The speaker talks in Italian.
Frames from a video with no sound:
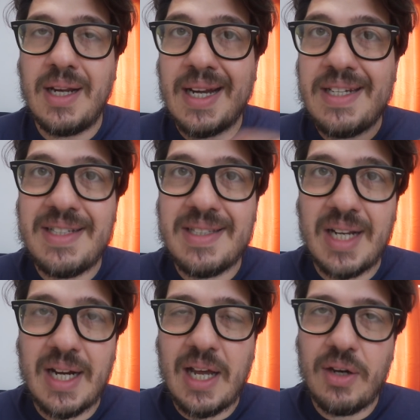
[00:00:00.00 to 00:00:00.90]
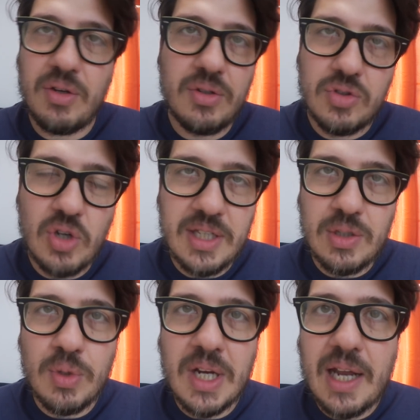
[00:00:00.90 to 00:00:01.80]
registreranno, cioè
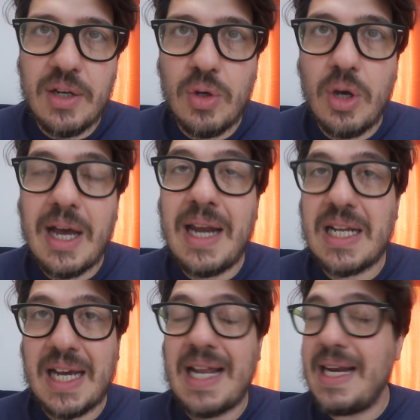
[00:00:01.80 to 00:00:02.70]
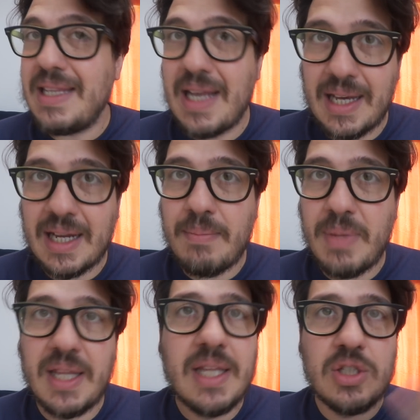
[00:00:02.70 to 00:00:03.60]
si uniranno al canale
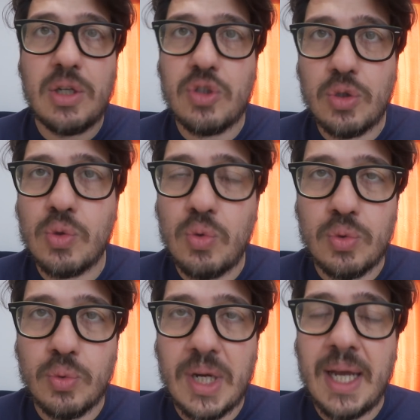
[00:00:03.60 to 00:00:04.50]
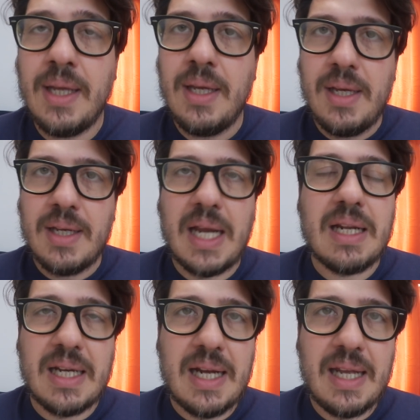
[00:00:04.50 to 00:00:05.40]
Telegram Redazione Sottocultura, che è
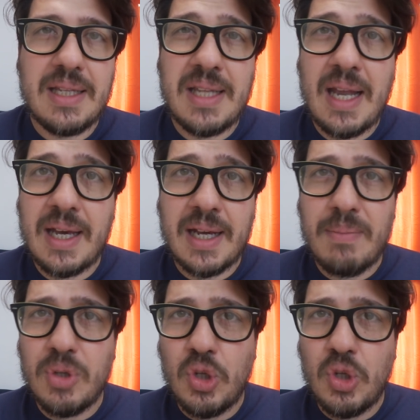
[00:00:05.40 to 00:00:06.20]
il canale Telegram